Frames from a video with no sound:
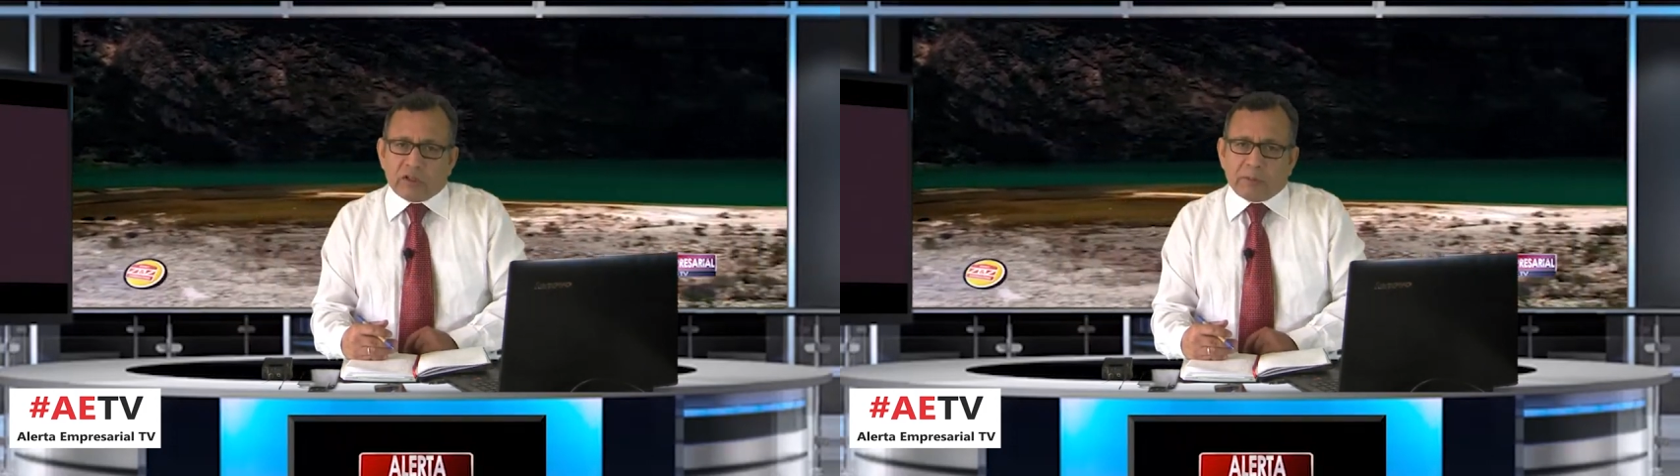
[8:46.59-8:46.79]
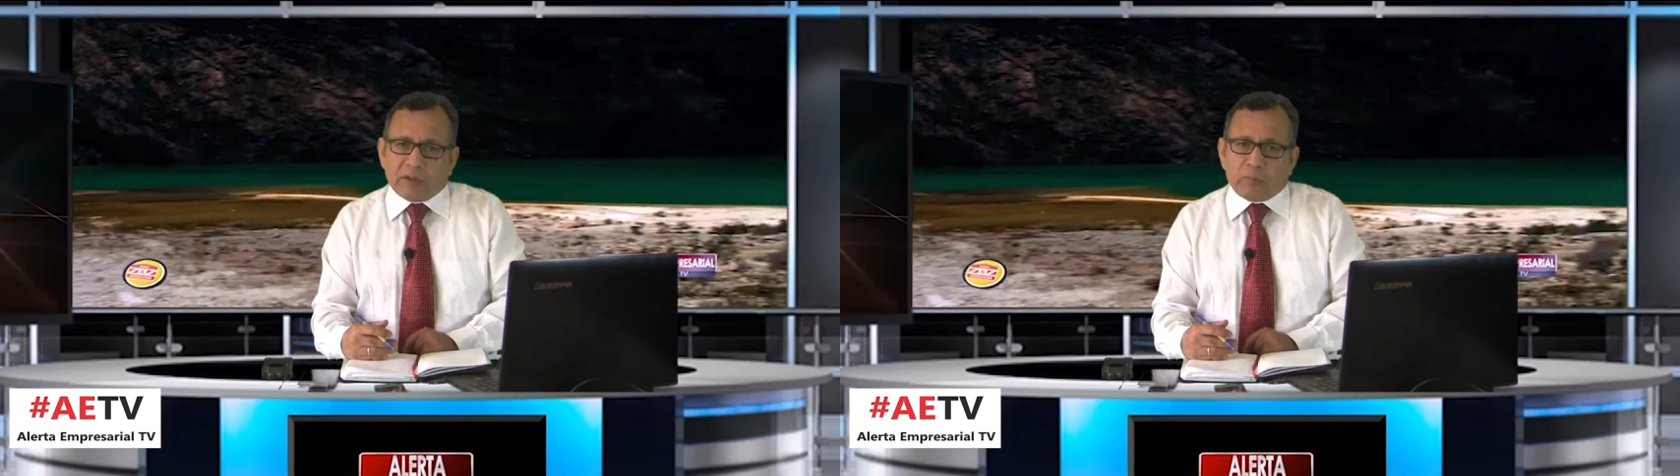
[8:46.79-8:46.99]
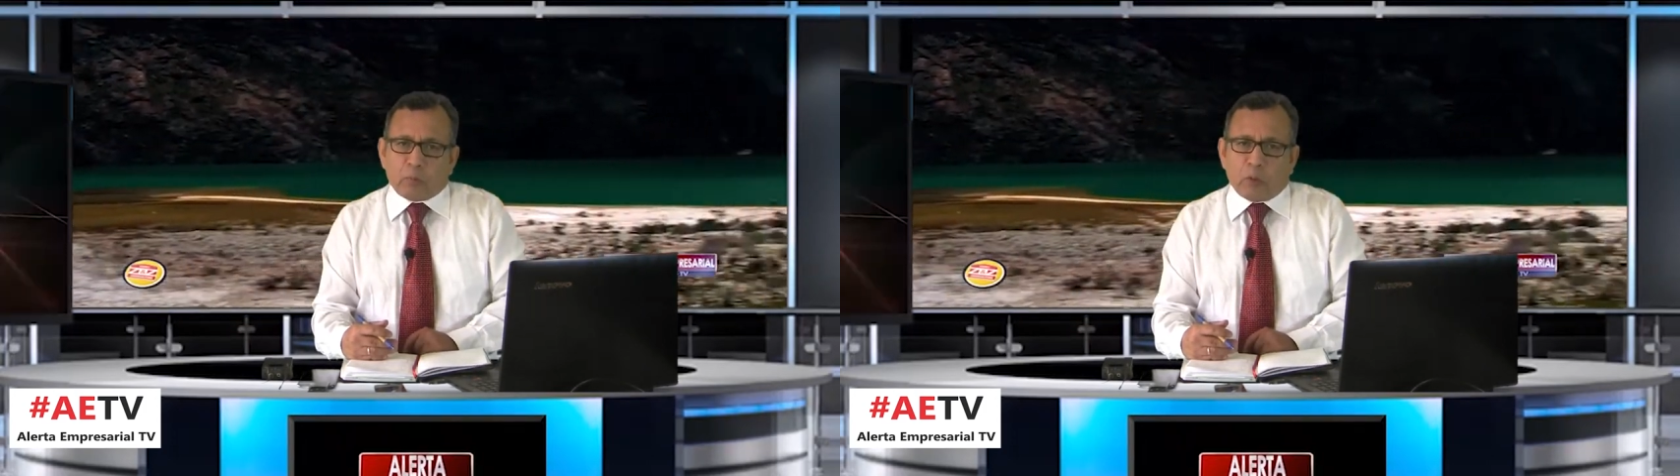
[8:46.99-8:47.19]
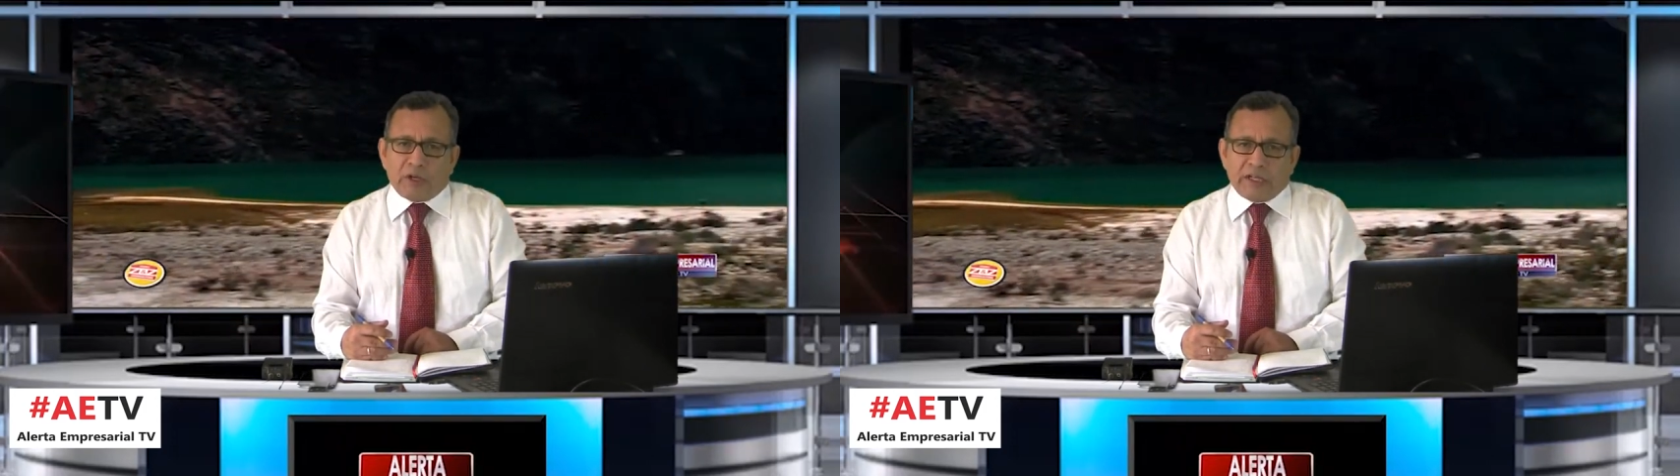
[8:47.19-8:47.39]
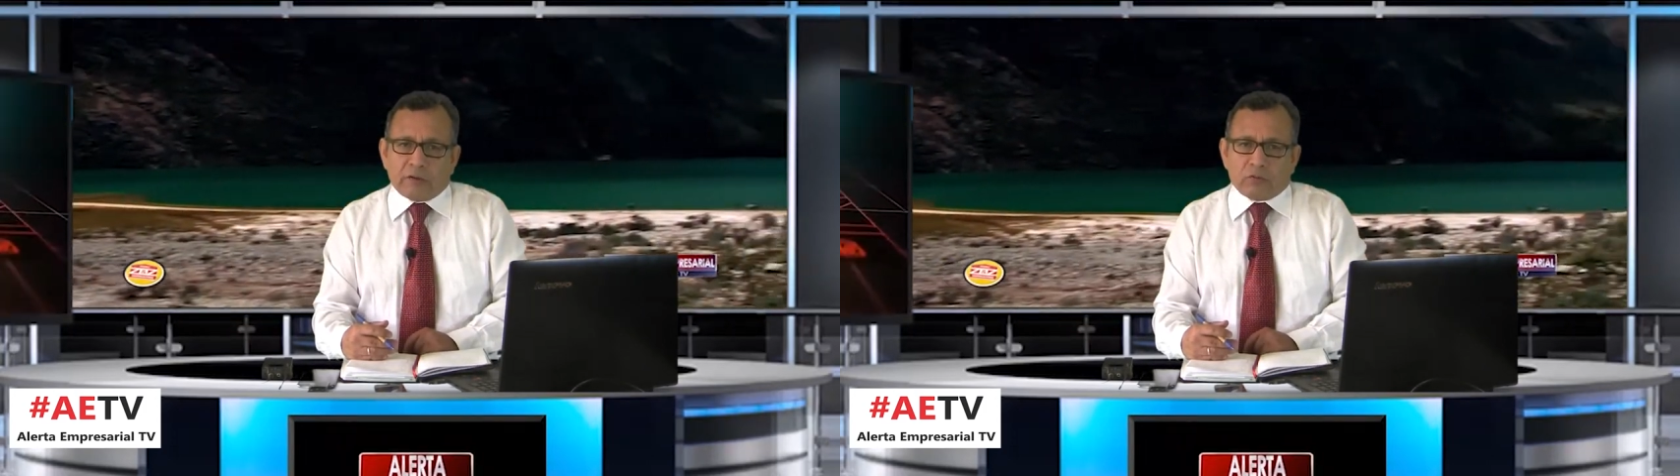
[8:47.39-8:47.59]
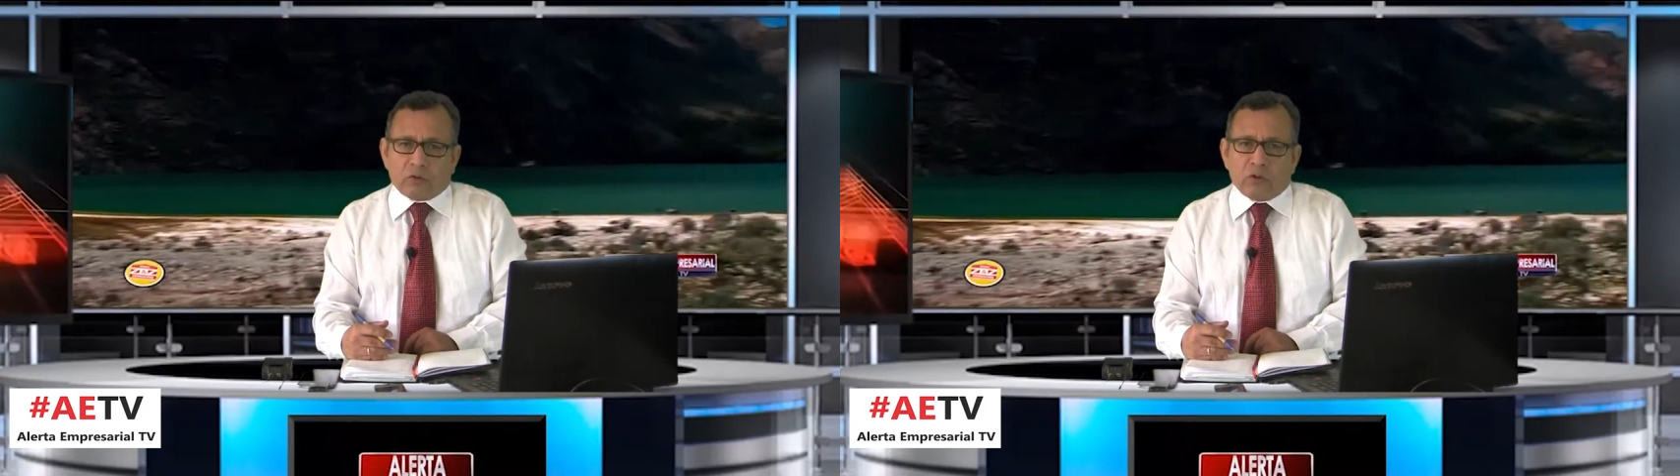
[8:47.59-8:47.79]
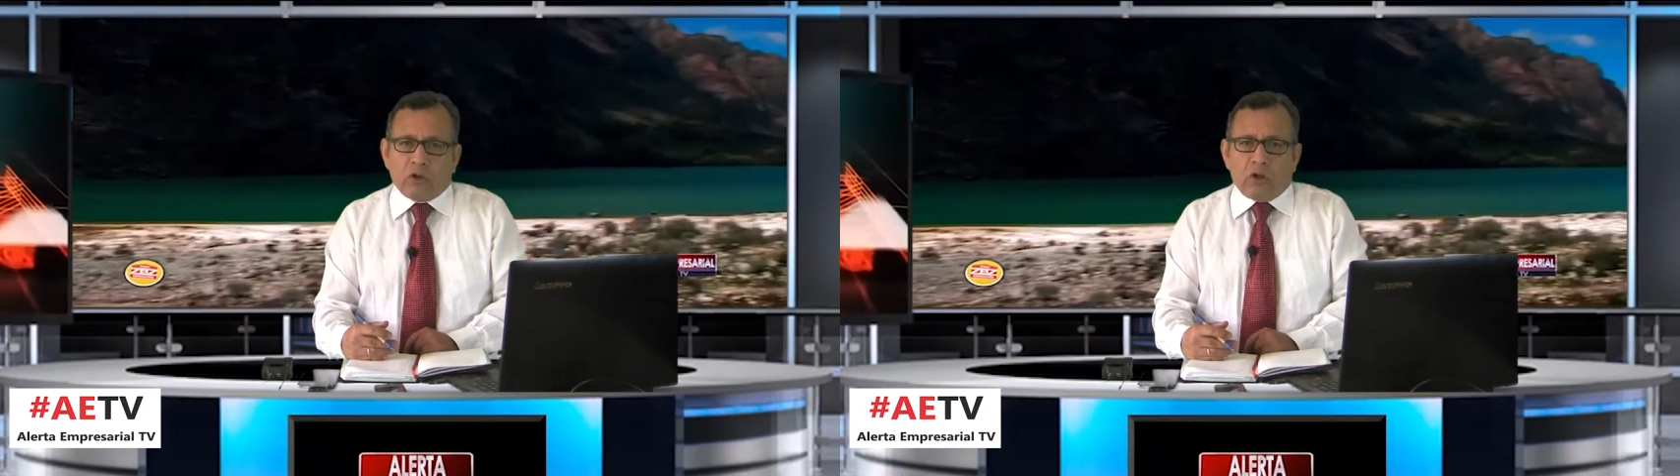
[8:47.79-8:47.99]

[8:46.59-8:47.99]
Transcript: que pasen por polígrafos.